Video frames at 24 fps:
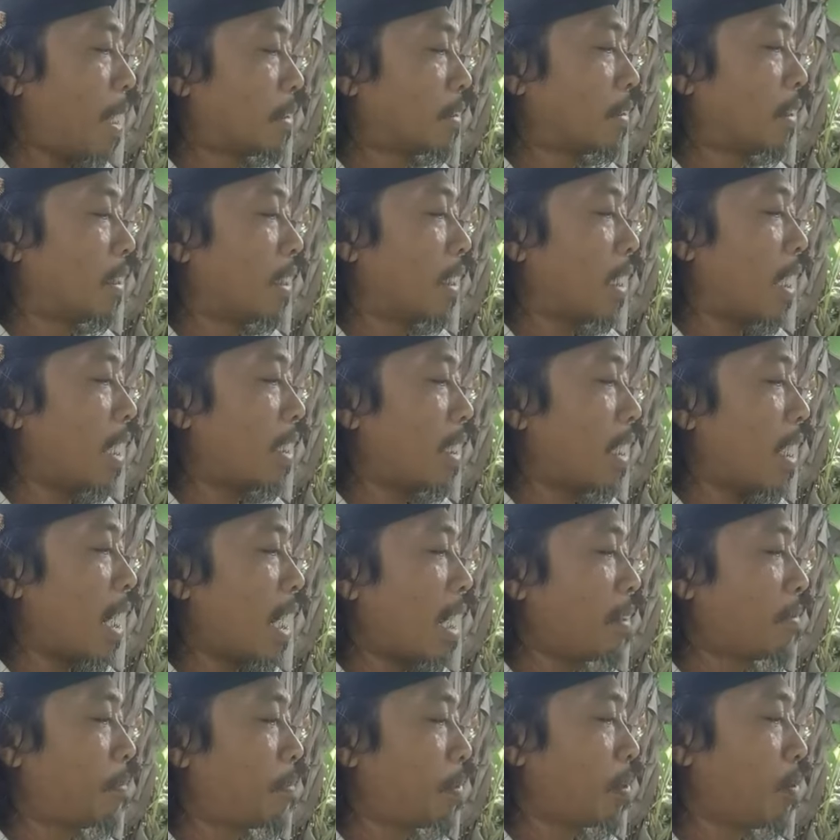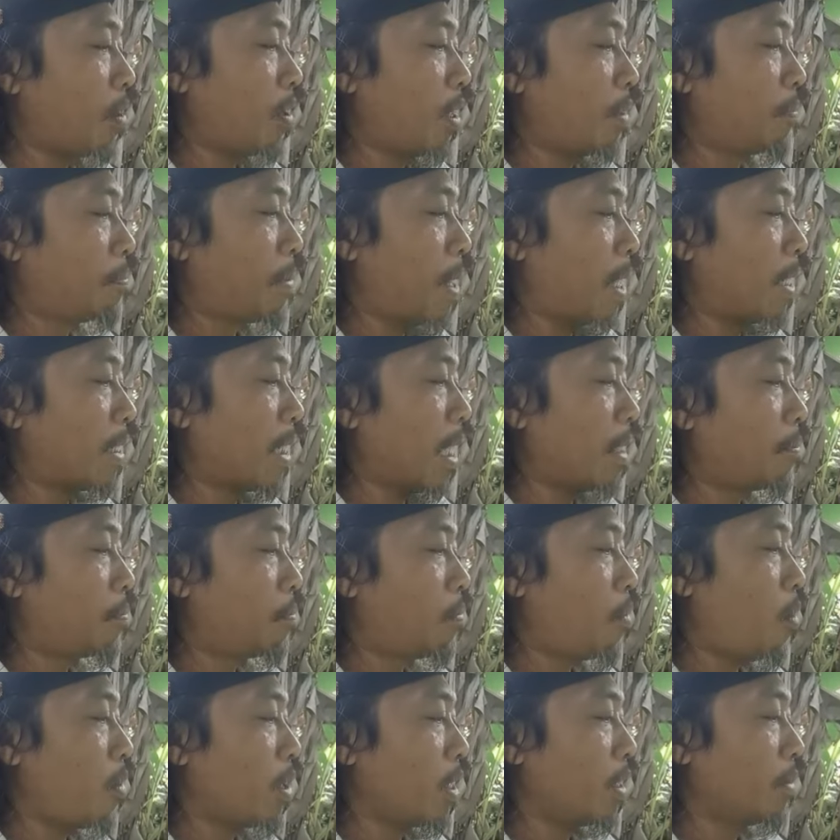panjenengan akan memperoleh banyak
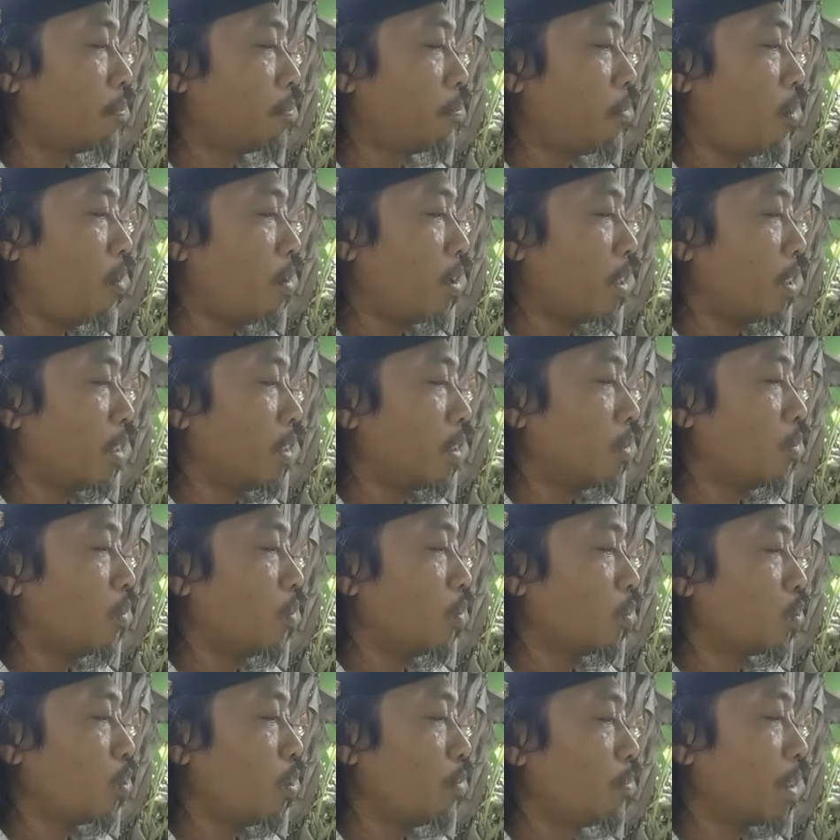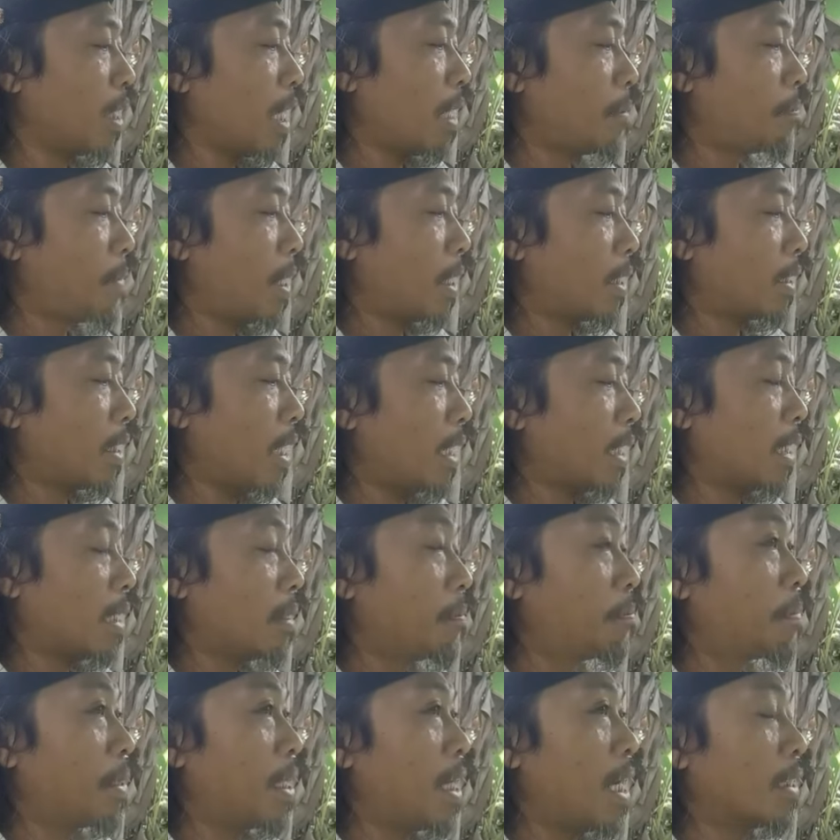poin-poin untuk mendapatkan
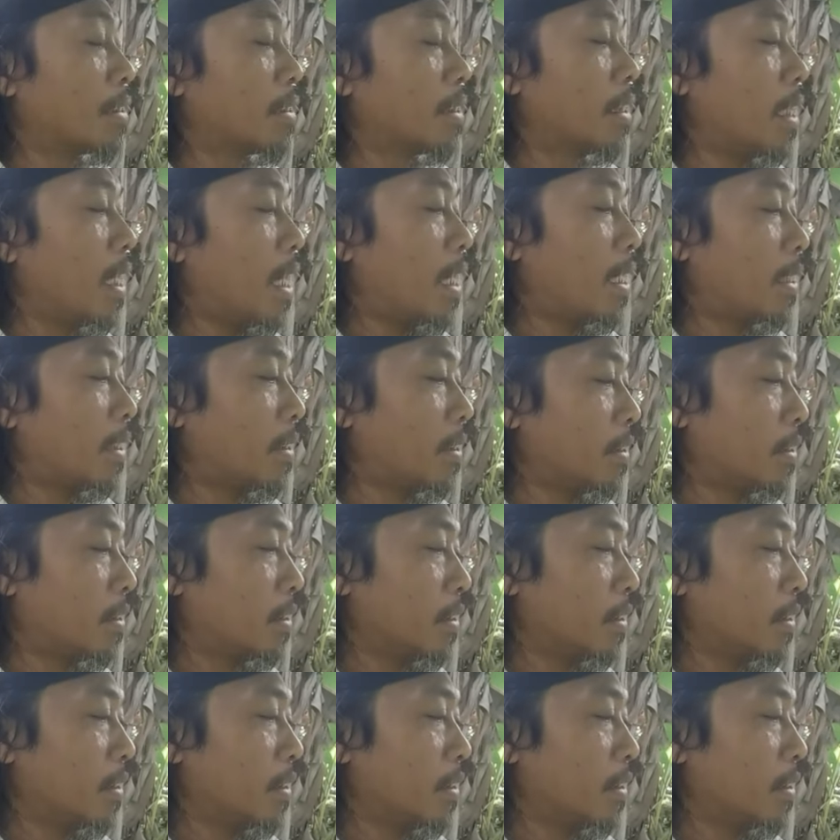keberhasilan.